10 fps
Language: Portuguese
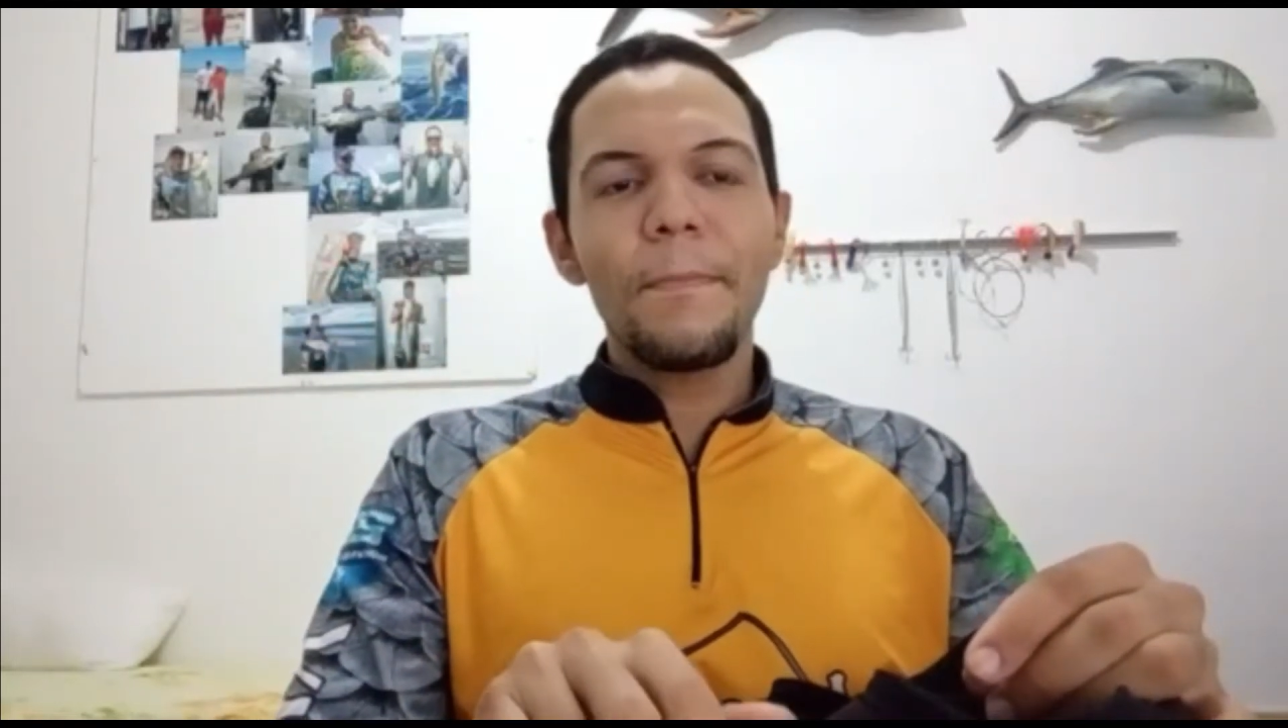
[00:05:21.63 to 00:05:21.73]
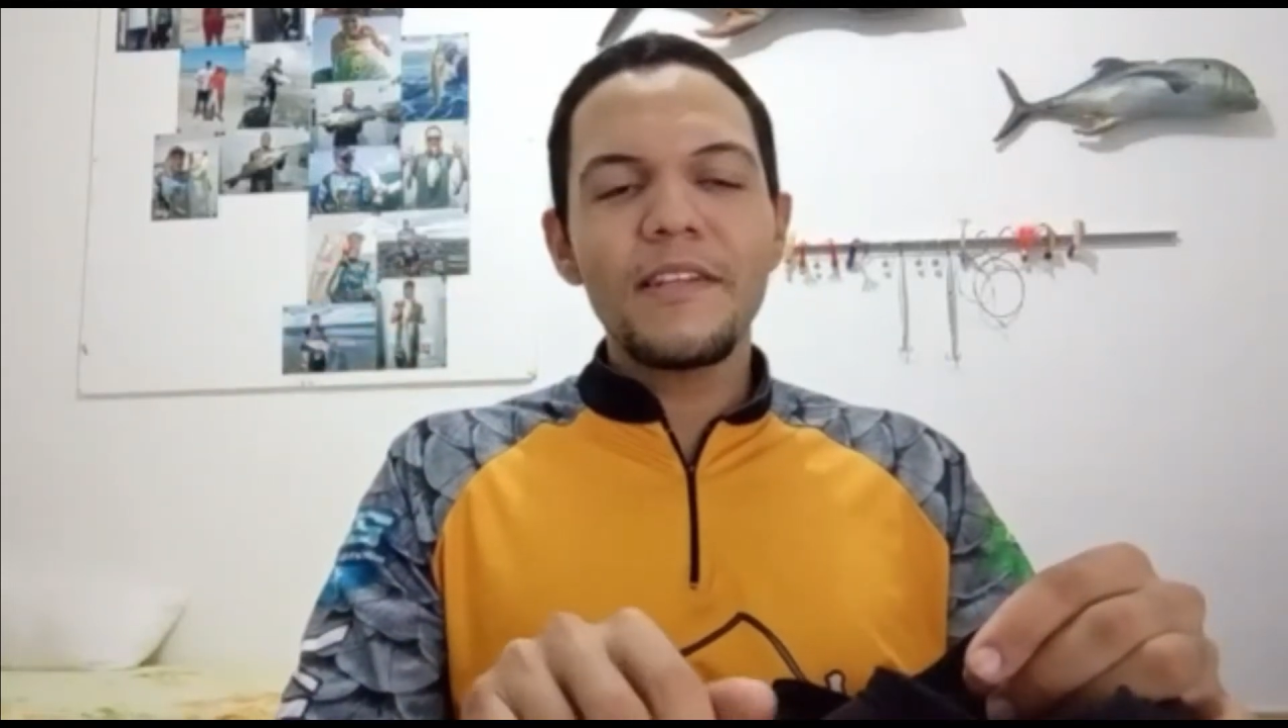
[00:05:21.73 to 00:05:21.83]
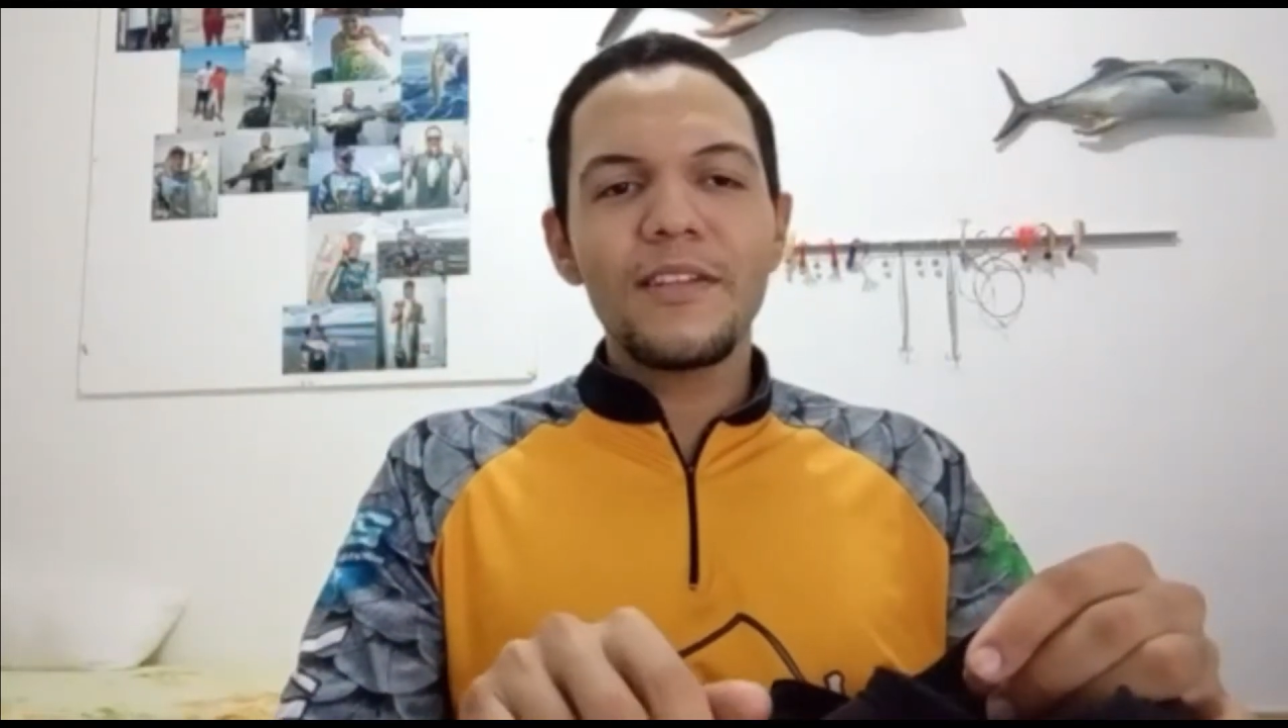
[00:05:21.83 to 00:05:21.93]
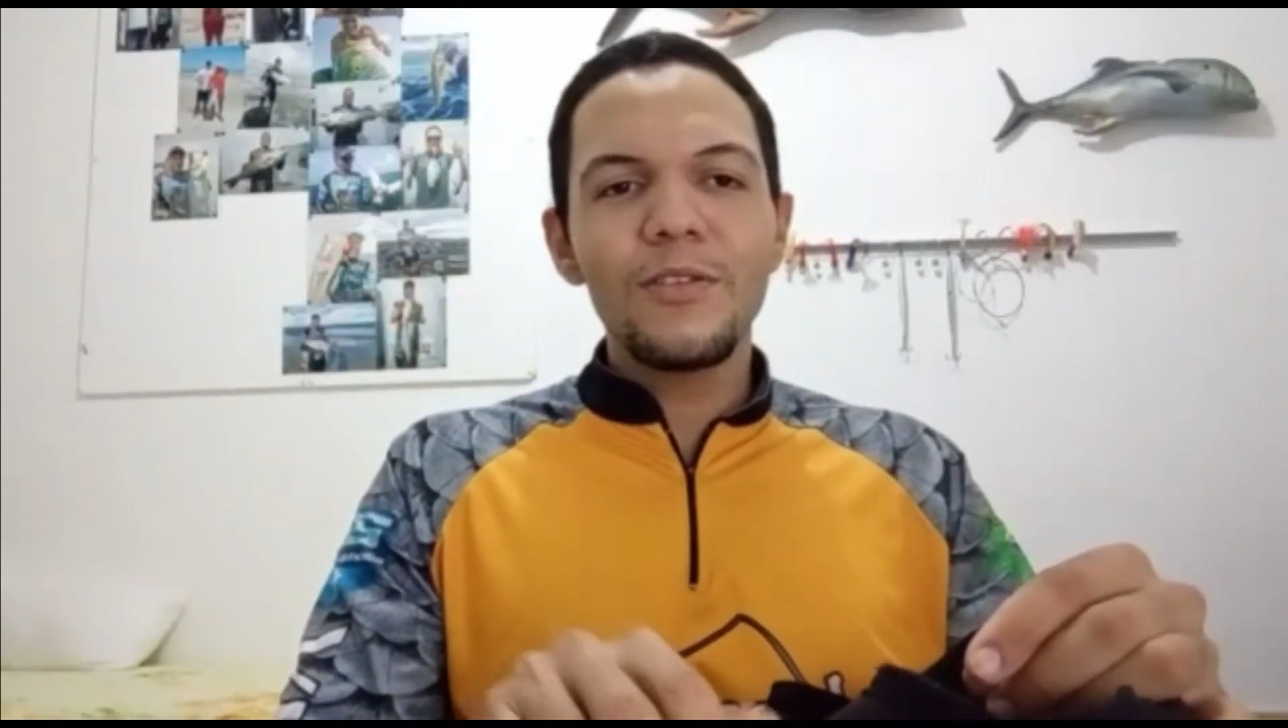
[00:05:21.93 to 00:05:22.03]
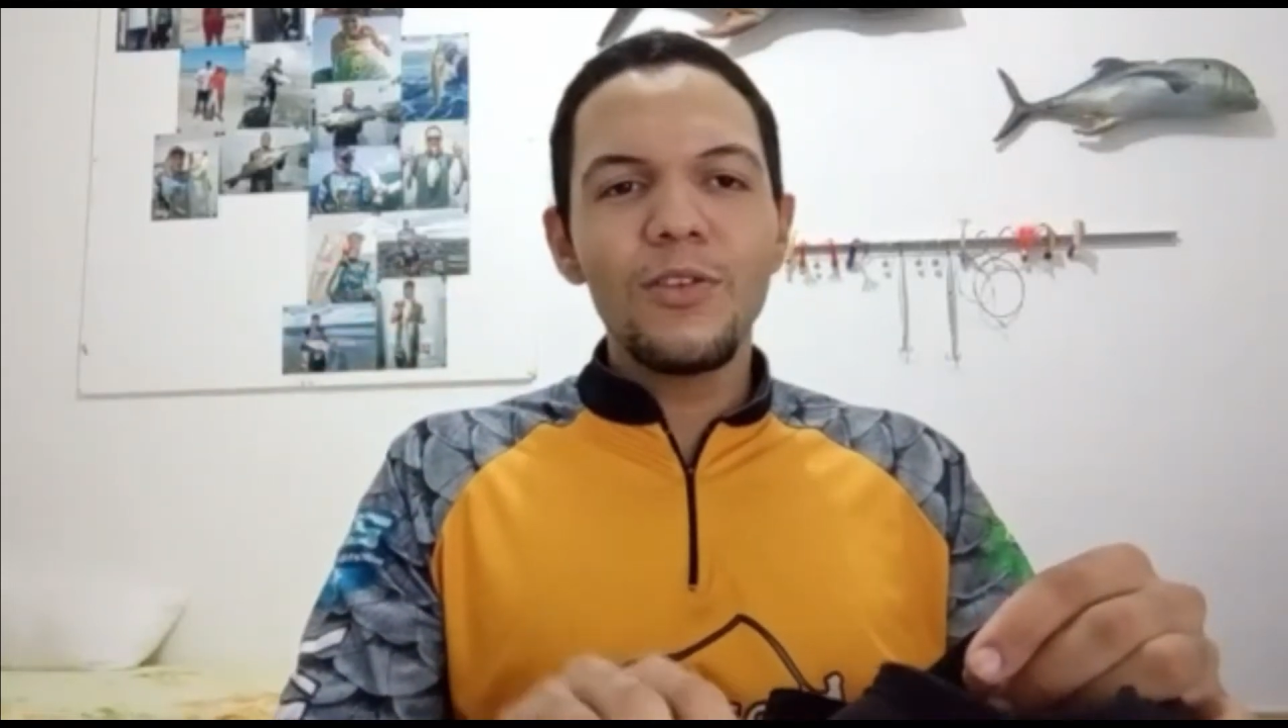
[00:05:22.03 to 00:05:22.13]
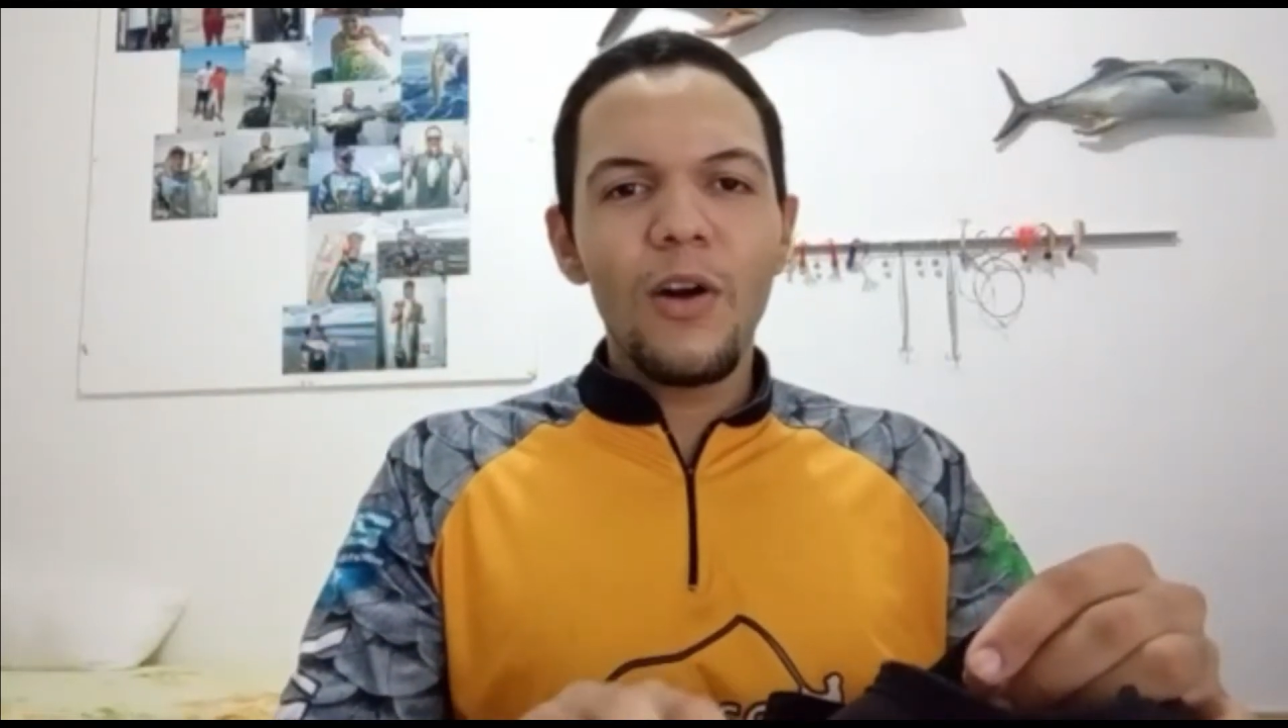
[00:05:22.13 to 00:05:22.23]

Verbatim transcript: pesca num